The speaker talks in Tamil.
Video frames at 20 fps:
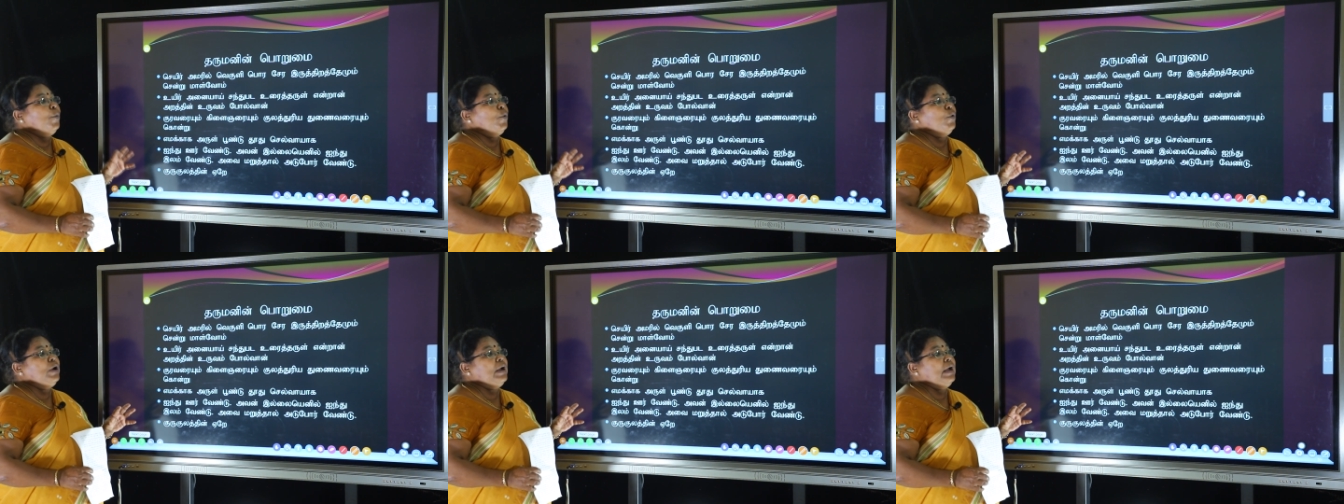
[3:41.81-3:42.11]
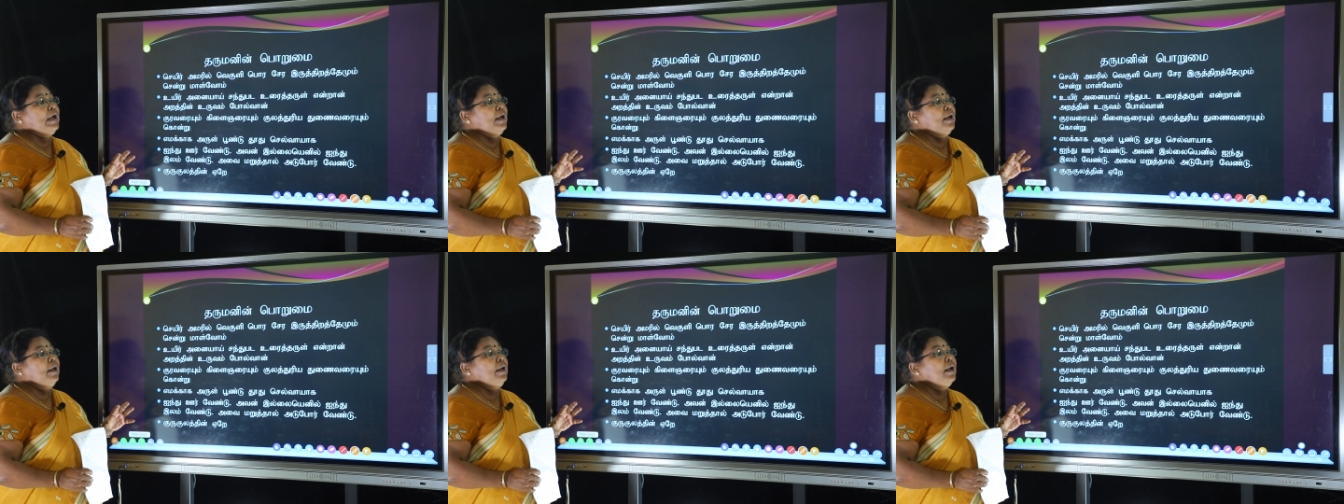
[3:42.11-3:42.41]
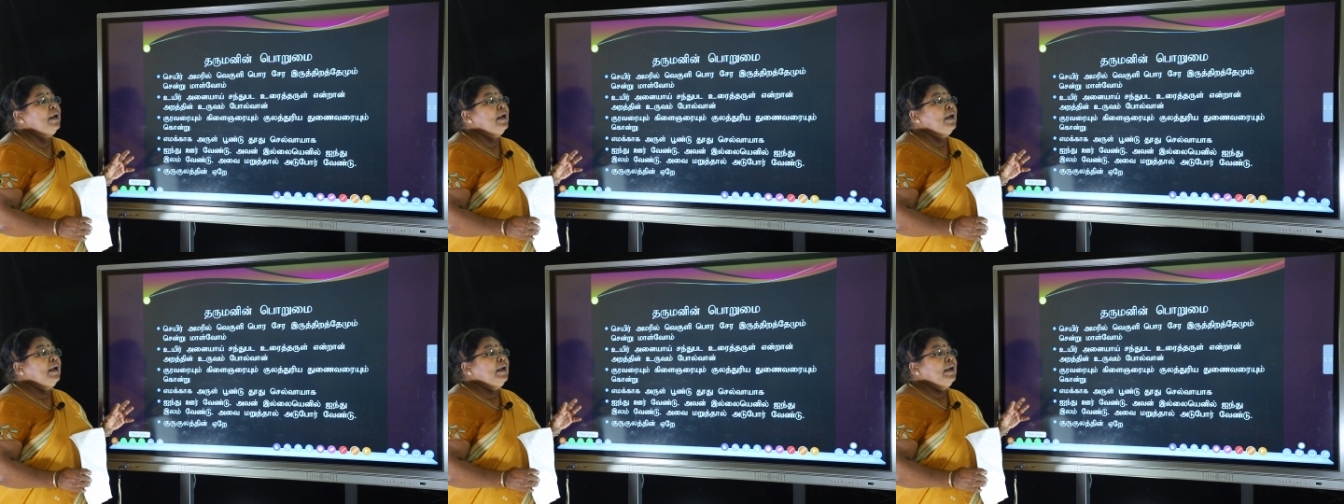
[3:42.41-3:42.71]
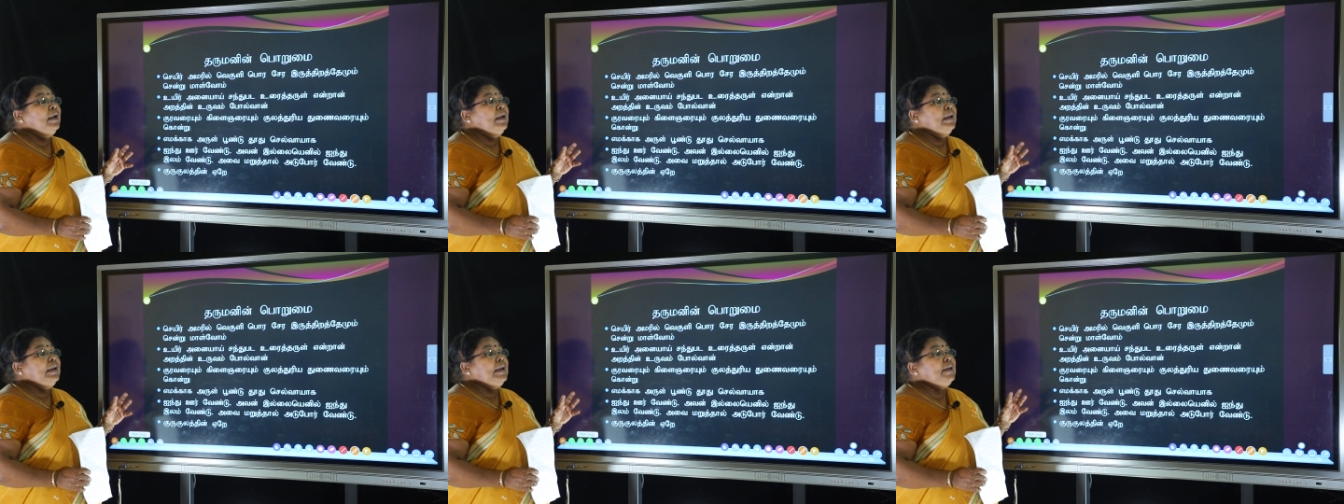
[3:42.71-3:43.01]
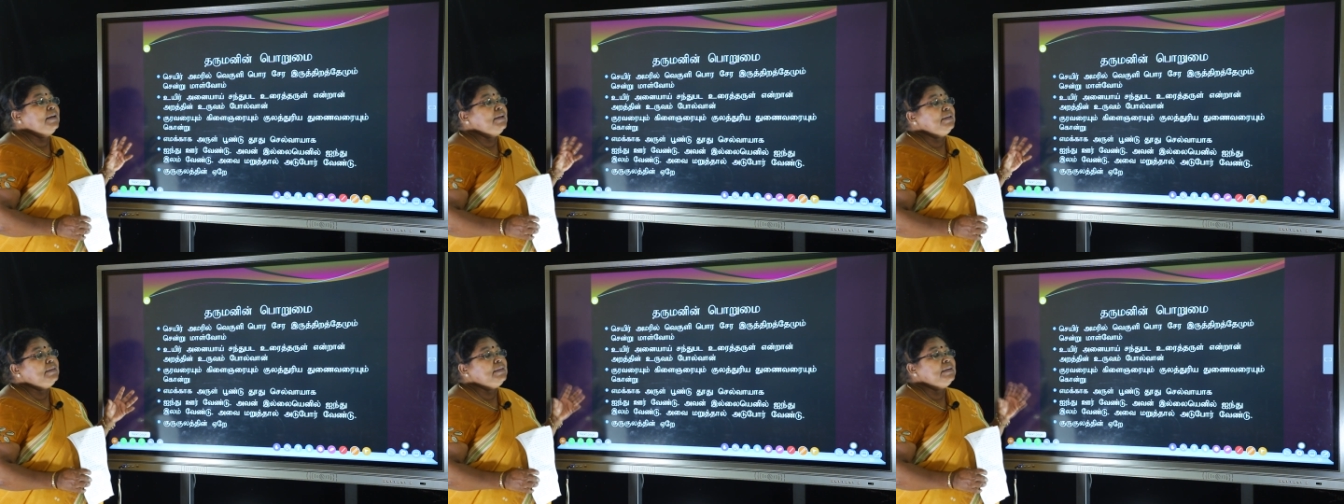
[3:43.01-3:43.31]
பொங்க
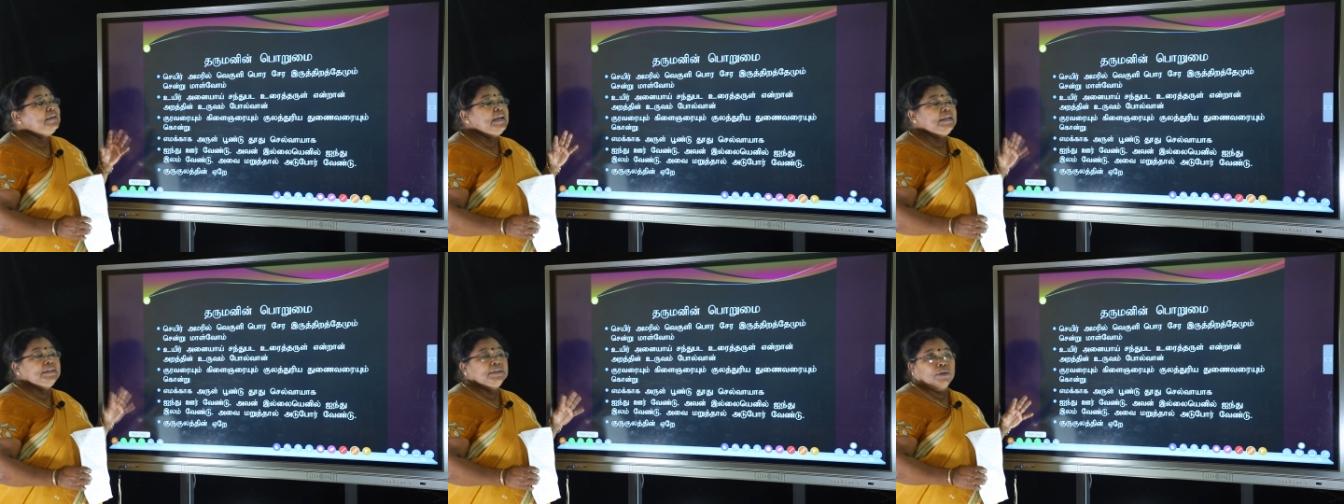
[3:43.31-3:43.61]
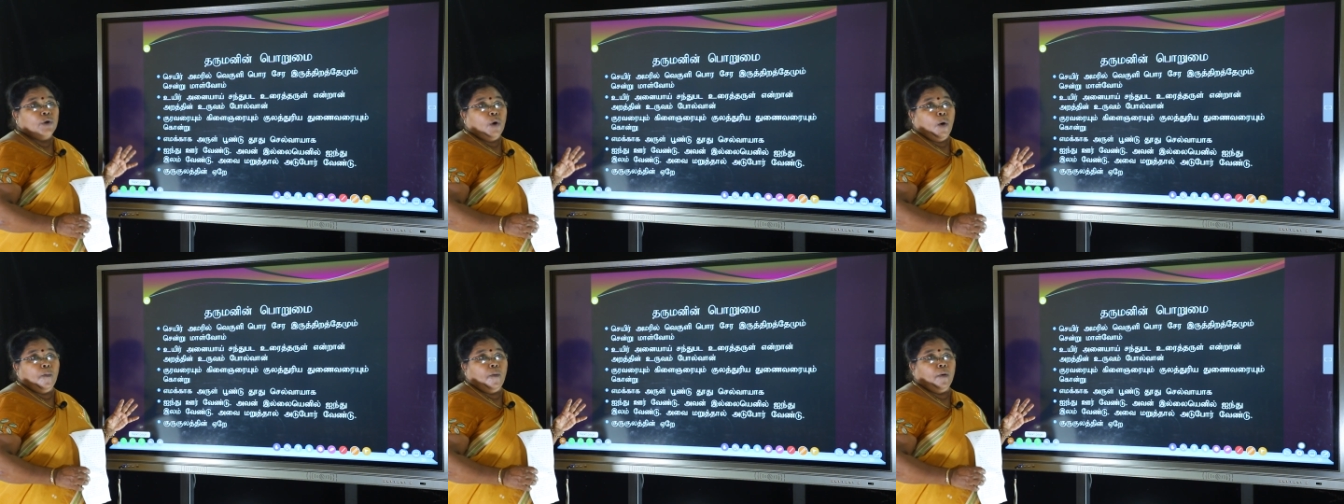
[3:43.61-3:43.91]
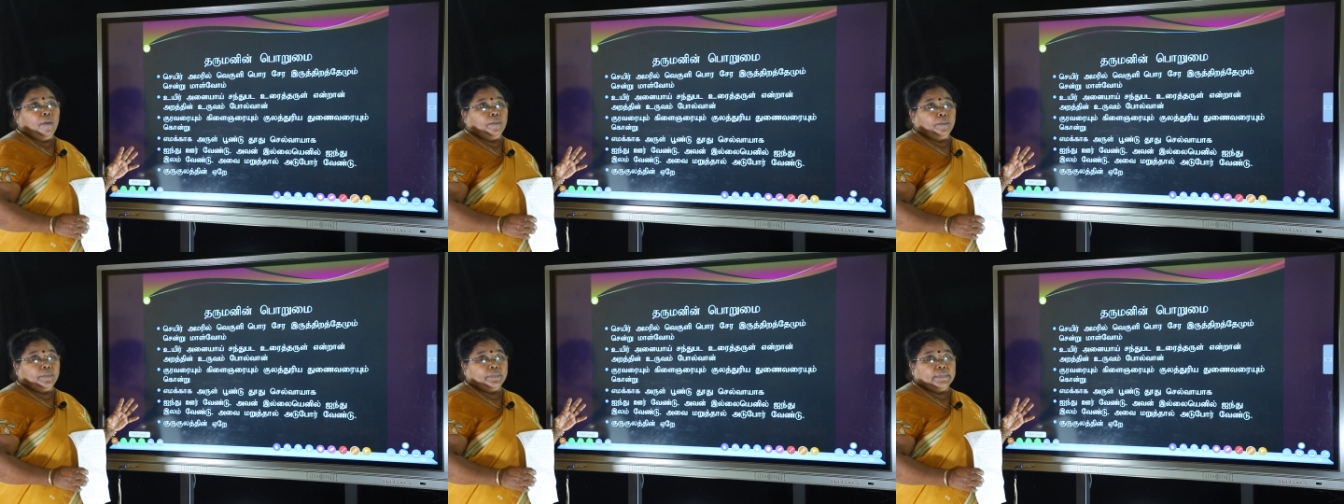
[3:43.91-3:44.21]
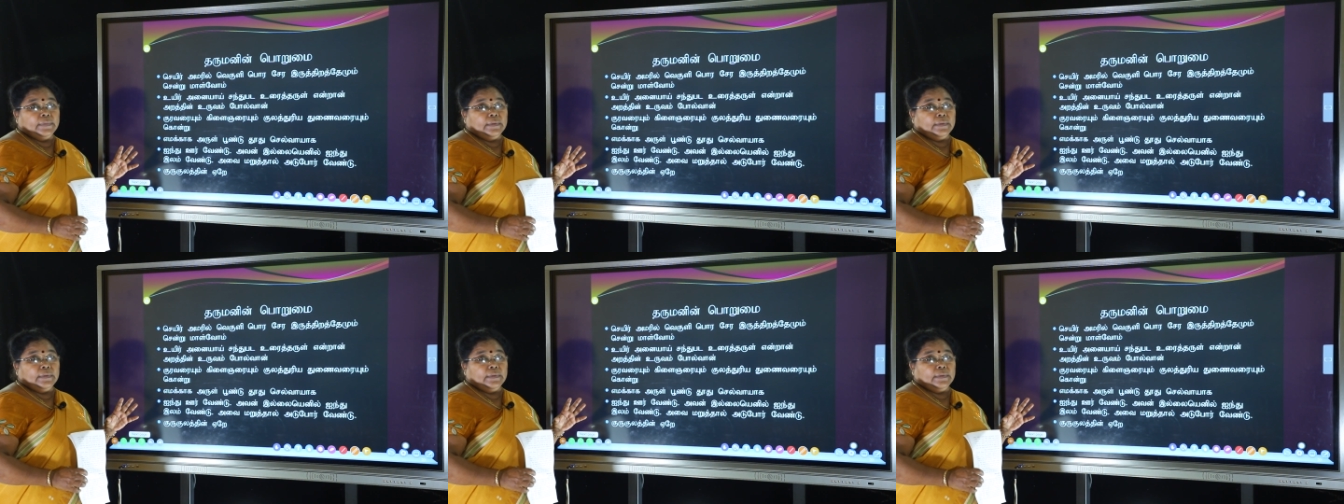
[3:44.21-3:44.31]
இரு திறத்தோமும்